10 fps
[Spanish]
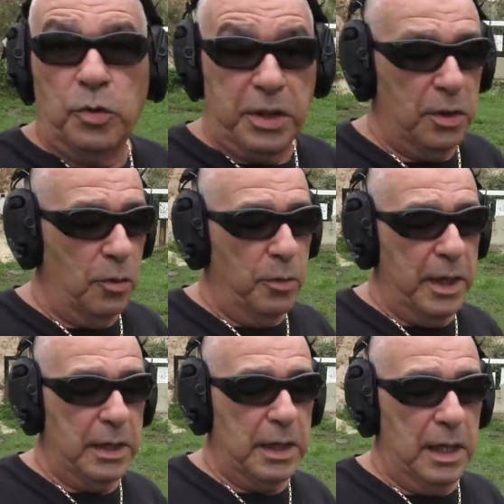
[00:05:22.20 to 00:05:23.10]
quiero
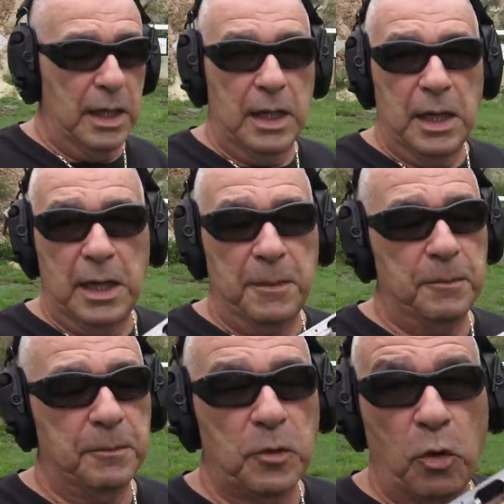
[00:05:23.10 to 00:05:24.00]
ver ah,
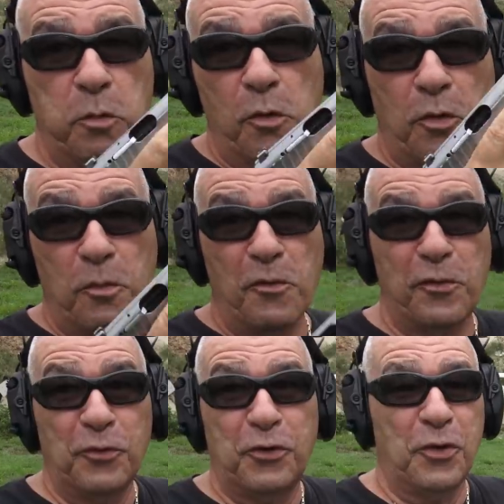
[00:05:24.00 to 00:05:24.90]
cómo, cómo
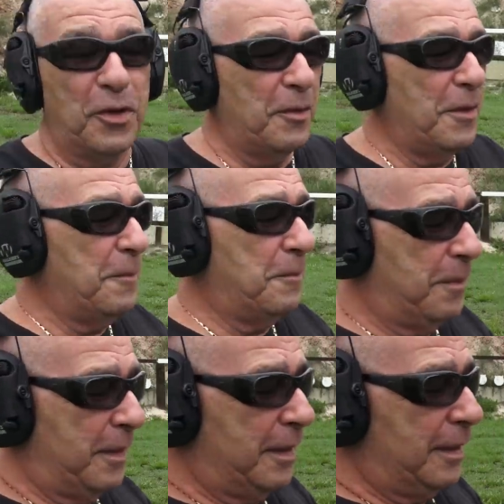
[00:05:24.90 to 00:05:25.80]
funciona, ve
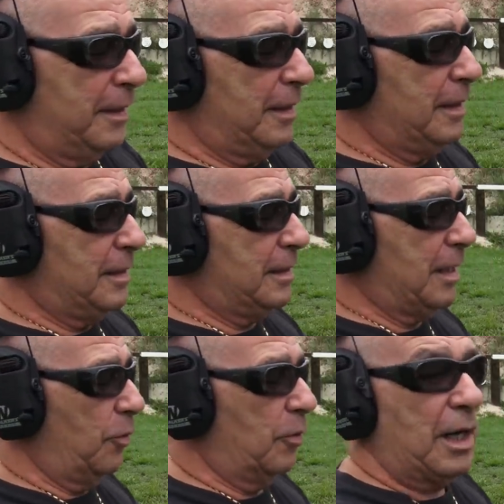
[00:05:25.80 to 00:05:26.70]
Y si
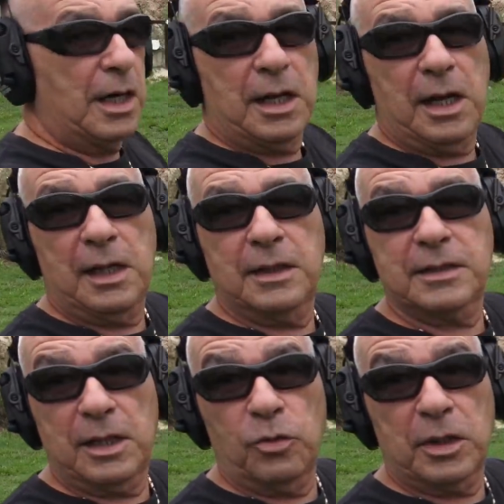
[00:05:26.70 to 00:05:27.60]
se lograra,
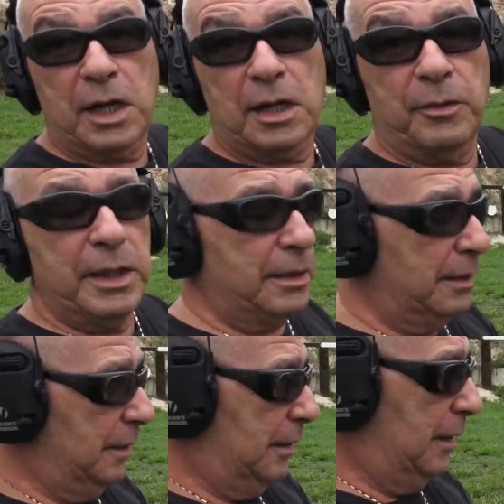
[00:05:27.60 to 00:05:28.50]
se lograra ver,
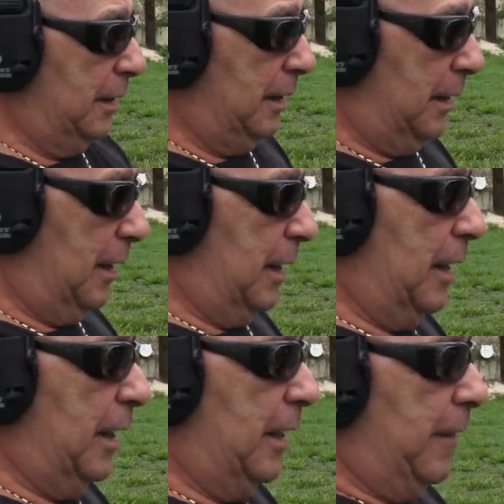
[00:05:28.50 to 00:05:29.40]

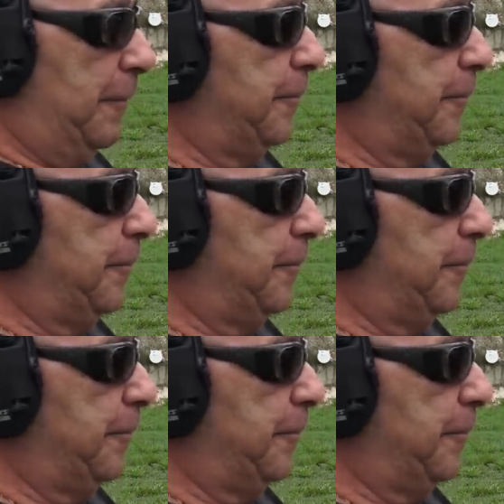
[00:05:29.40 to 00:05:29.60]
eh,